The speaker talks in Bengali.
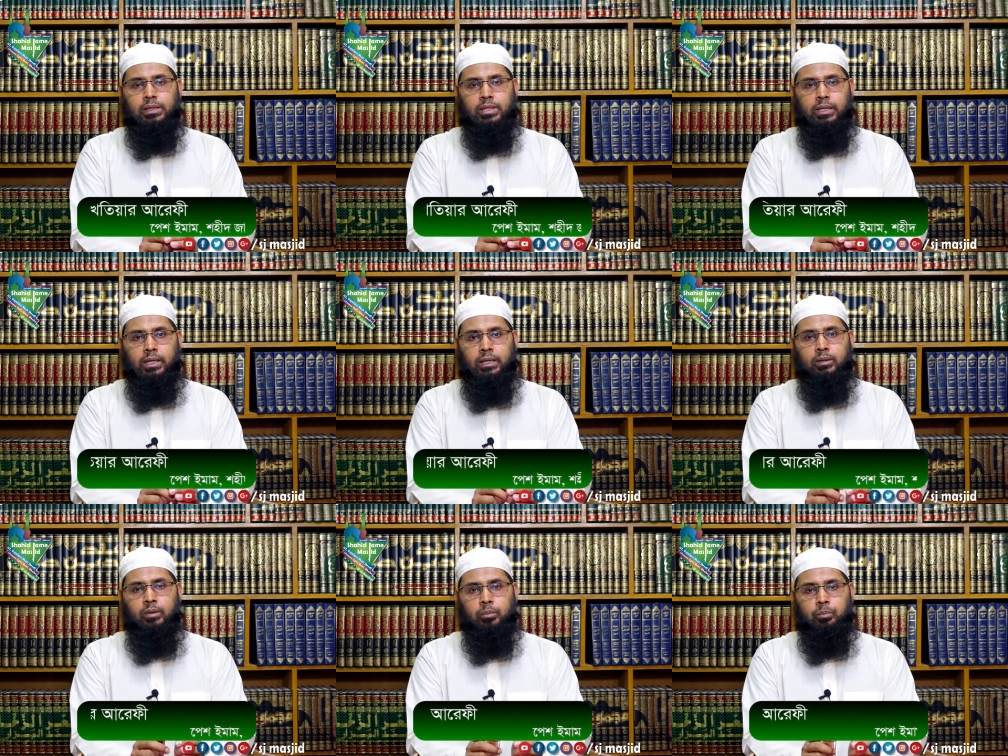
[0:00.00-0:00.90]
সেটা
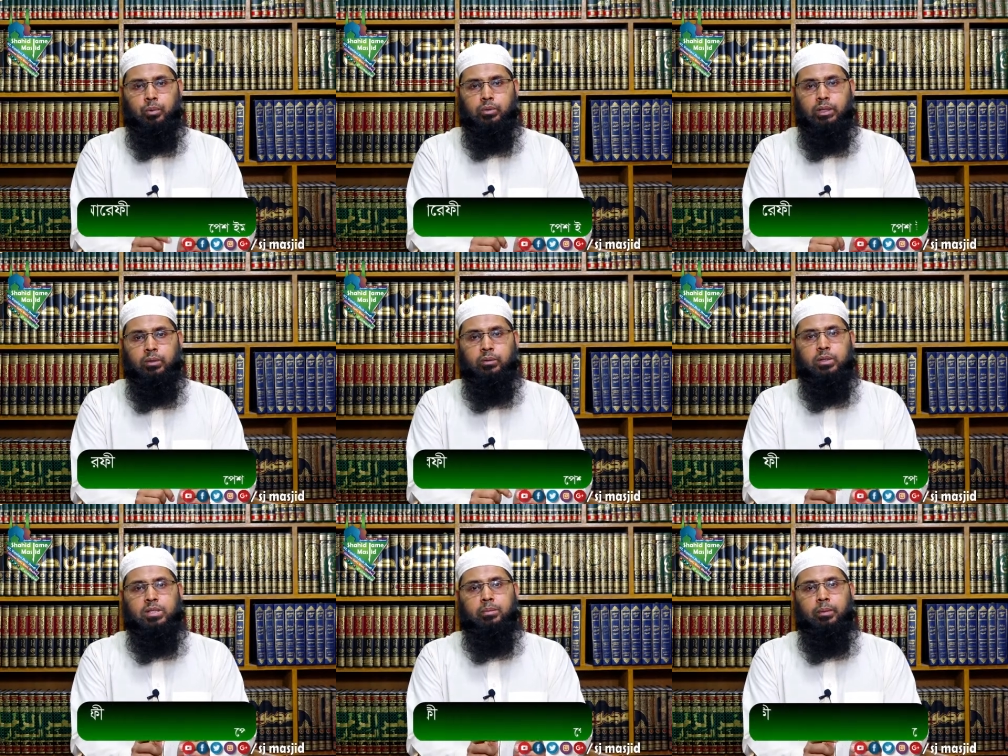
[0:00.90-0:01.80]
প্রতিনিয়ত
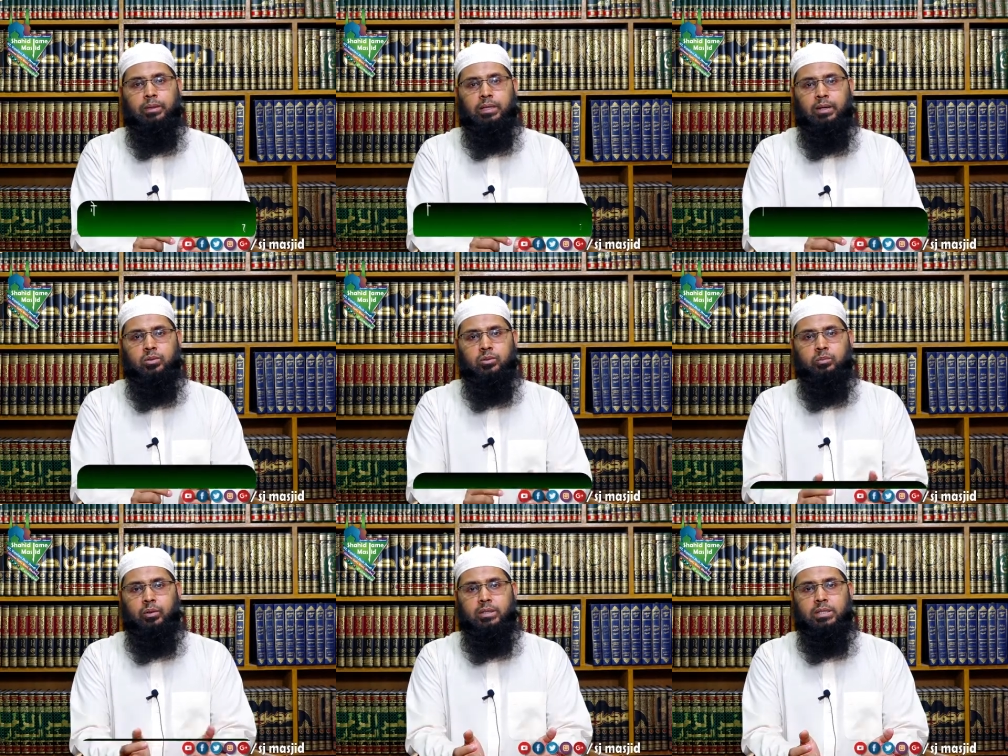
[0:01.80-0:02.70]
যেভাবে তাহাজ্যুত
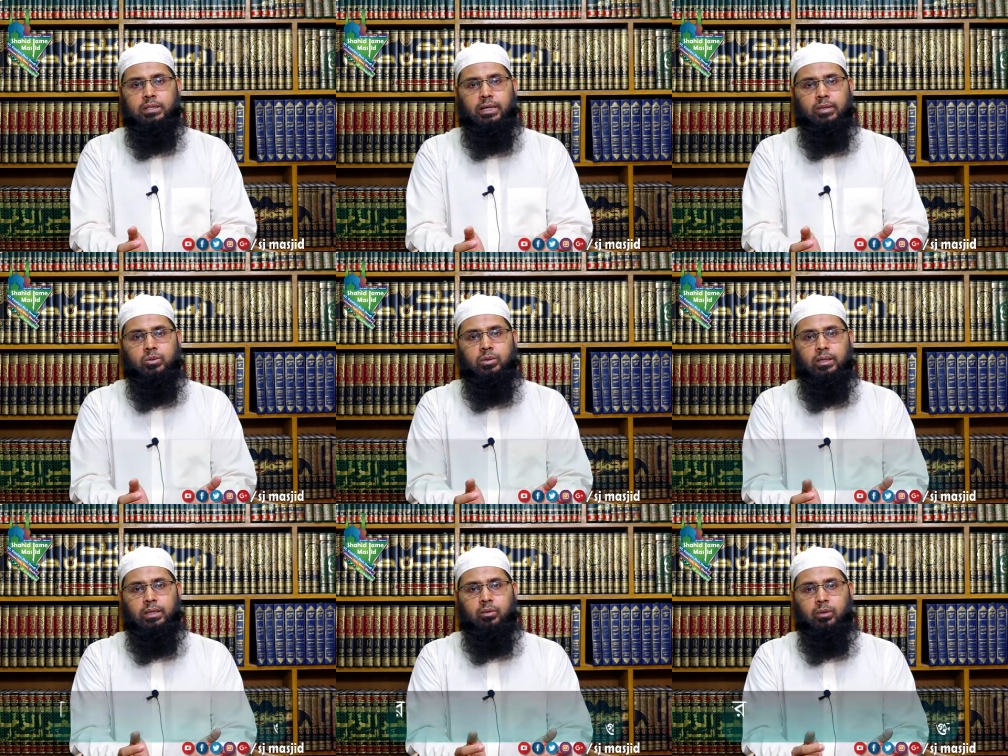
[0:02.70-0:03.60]
পড়েন সেই তাহাজ্যুত
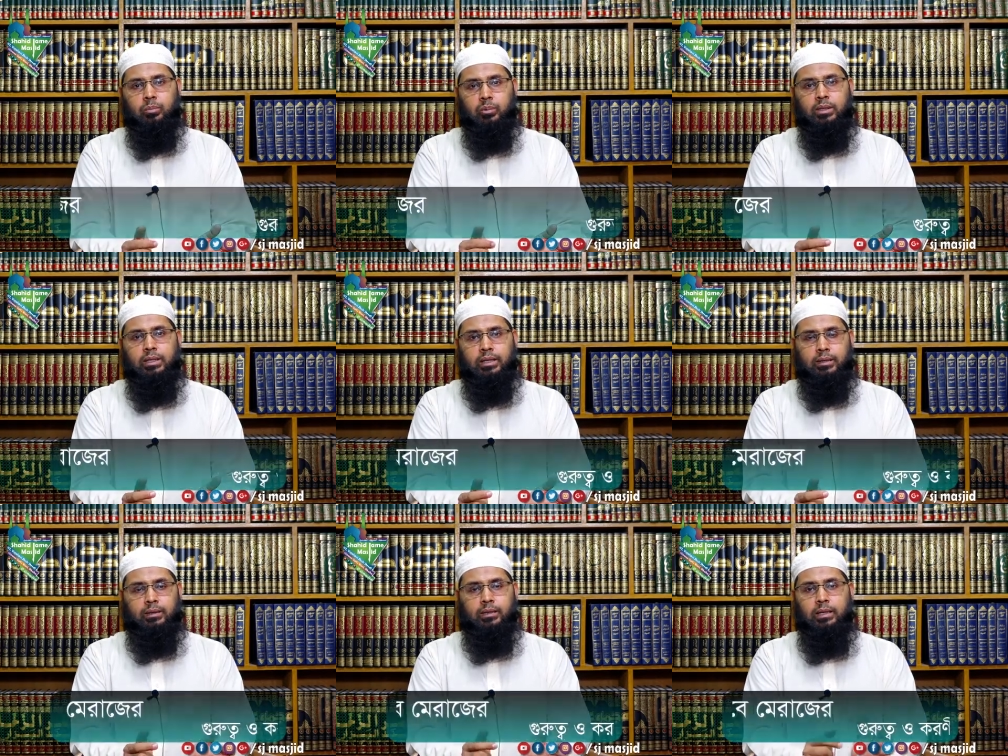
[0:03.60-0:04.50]
আদায় করেন
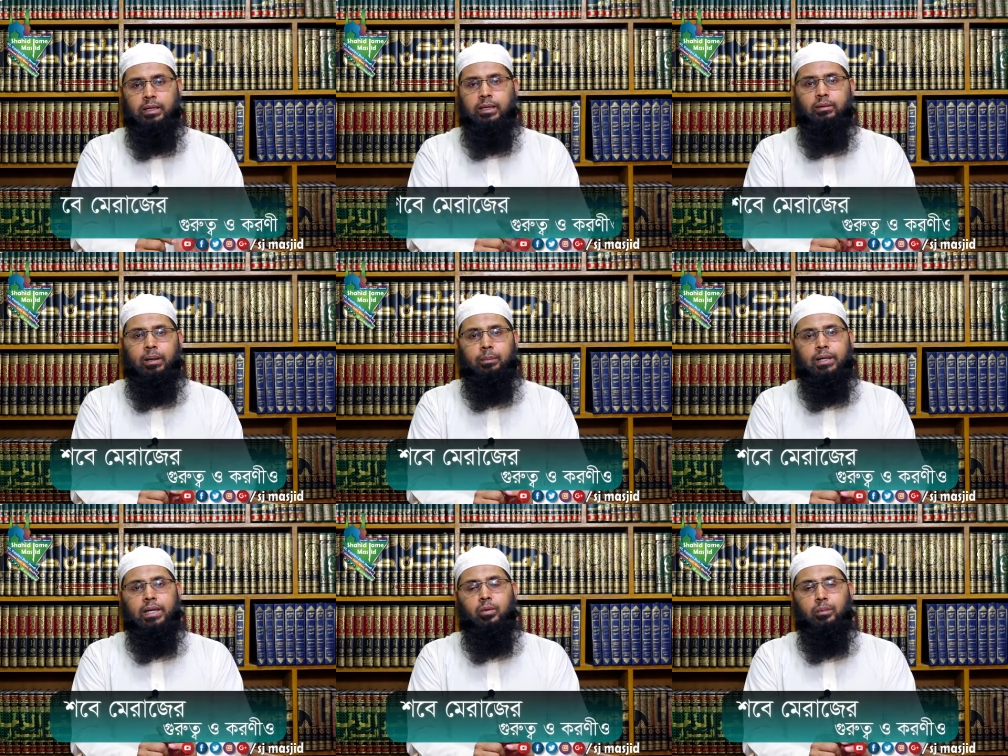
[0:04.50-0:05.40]
প্রতিদিনের কিন্তু আপনি
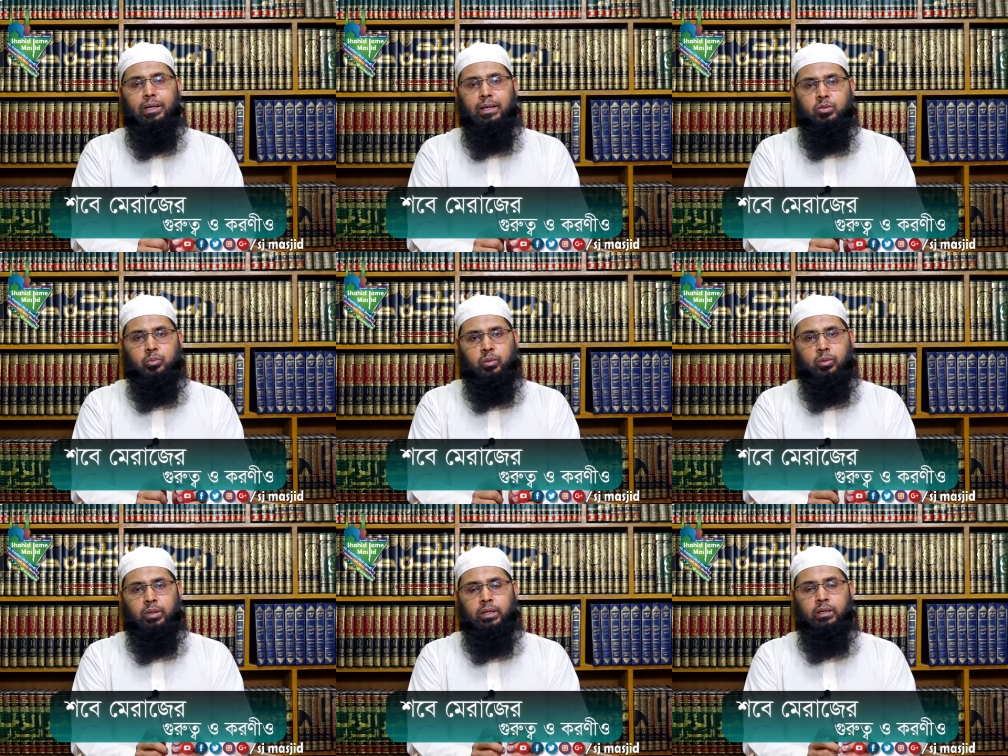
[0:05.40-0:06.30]
কেন মেয়েরাজ
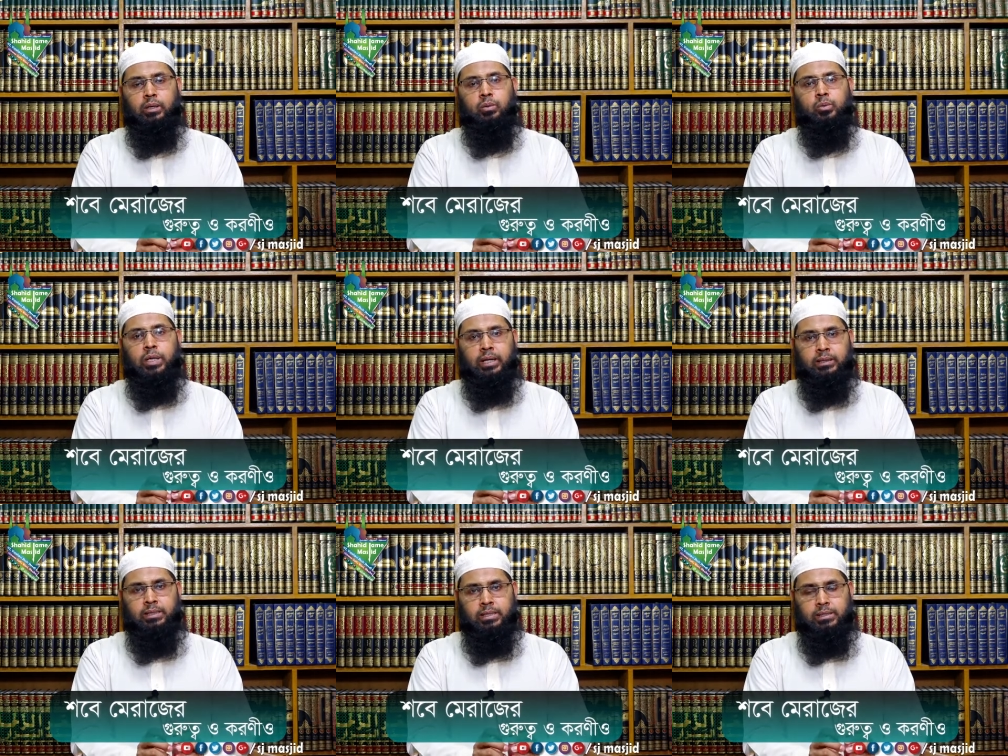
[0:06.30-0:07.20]
উপলক্ষে রোজা
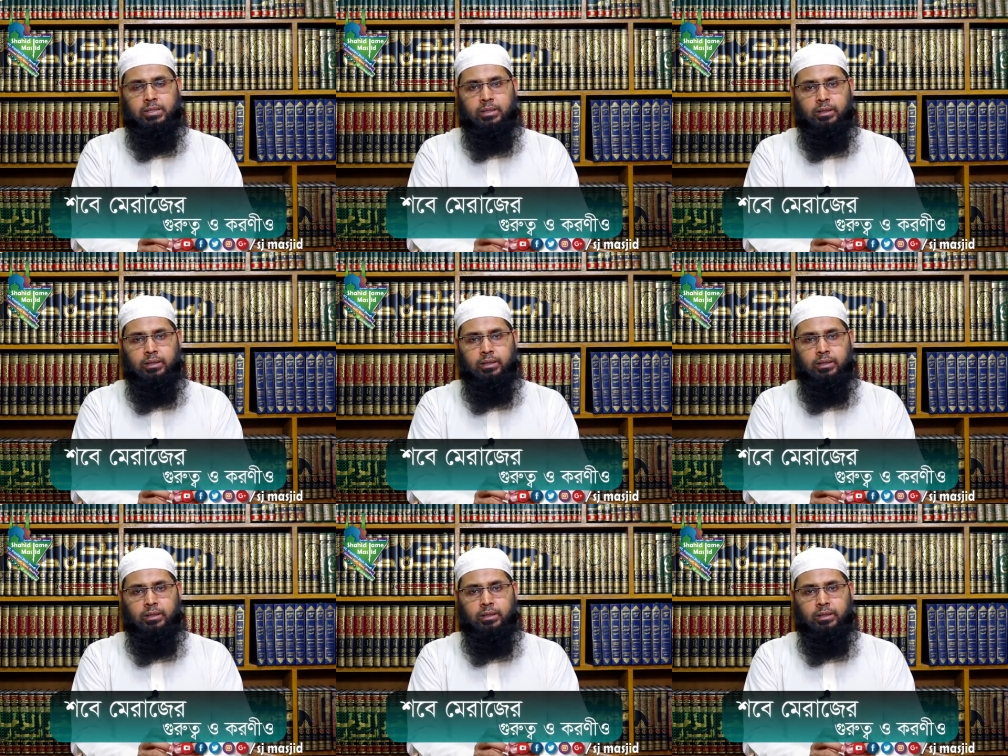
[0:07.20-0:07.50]
রাখতে যাচ্ছেন